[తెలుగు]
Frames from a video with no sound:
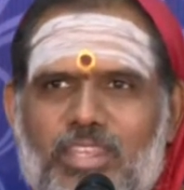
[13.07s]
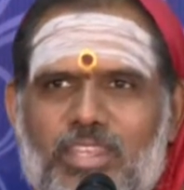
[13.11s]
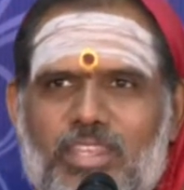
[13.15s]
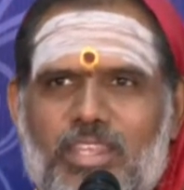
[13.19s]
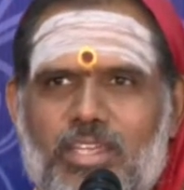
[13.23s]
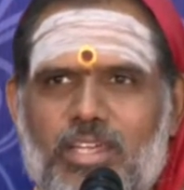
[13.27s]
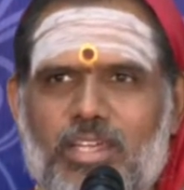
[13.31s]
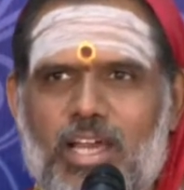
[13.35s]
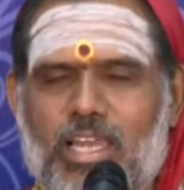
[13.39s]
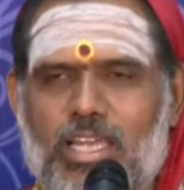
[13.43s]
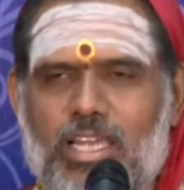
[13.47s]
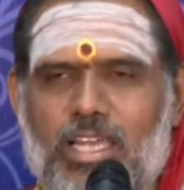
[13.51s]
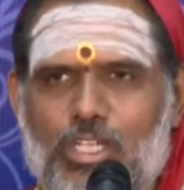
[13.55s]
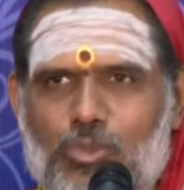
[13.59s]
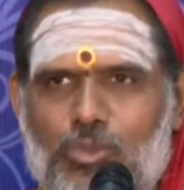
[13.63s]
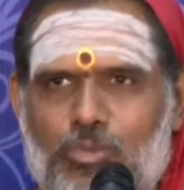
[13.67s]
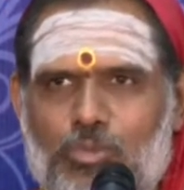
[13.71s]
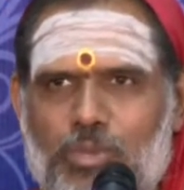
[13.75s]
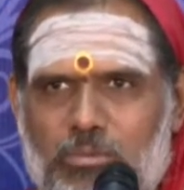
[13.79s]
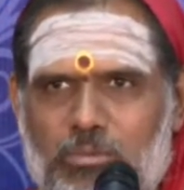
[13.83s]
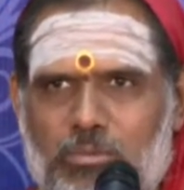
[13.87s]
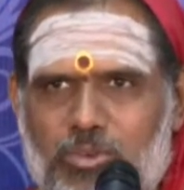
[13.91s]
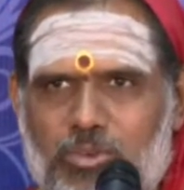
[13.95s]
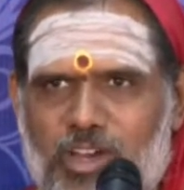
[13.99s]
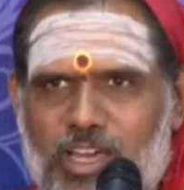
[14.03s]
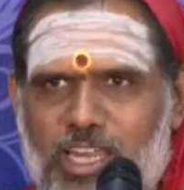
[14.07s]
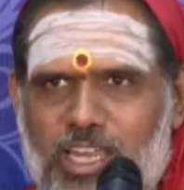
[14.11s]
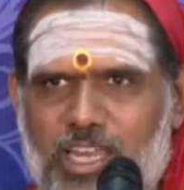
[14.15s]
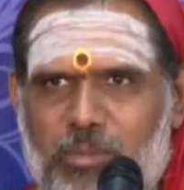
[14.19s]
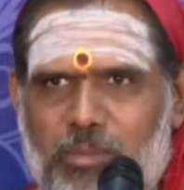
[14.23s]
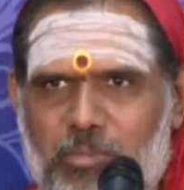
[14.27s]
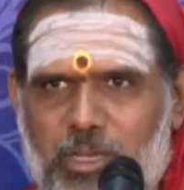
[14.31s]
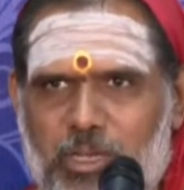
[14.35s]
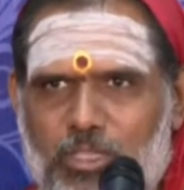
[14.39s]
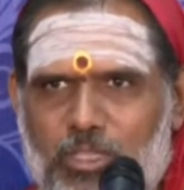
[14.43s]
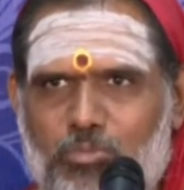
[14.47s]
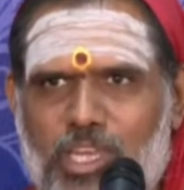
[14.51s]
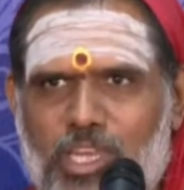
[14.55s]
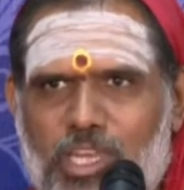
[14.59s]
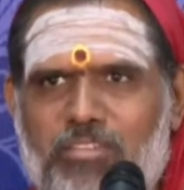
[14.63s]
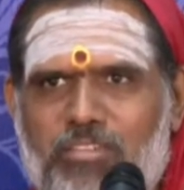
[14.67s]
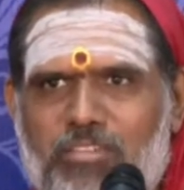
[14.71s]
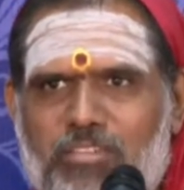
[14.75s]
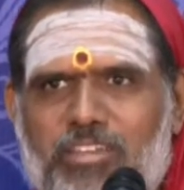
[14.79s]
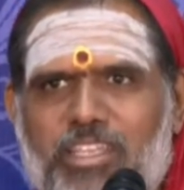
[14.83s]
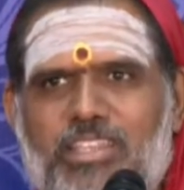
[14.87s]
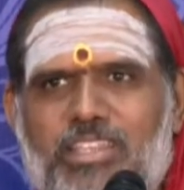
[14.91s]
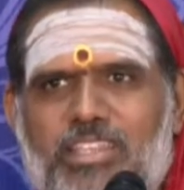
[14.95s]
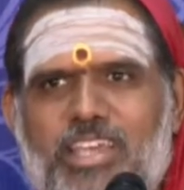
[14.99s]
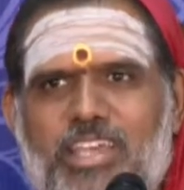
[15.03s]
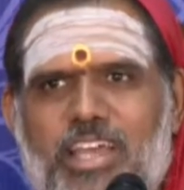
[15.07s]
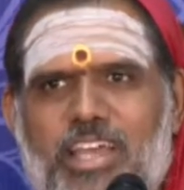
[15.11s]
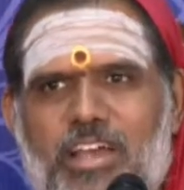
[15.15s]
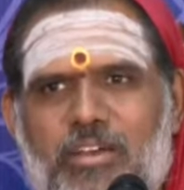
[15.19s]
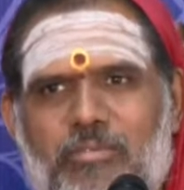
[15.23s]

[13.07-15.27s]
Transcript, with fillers: ఆ లక్ష్మీ అమ్మవారే పద్మిని విద్య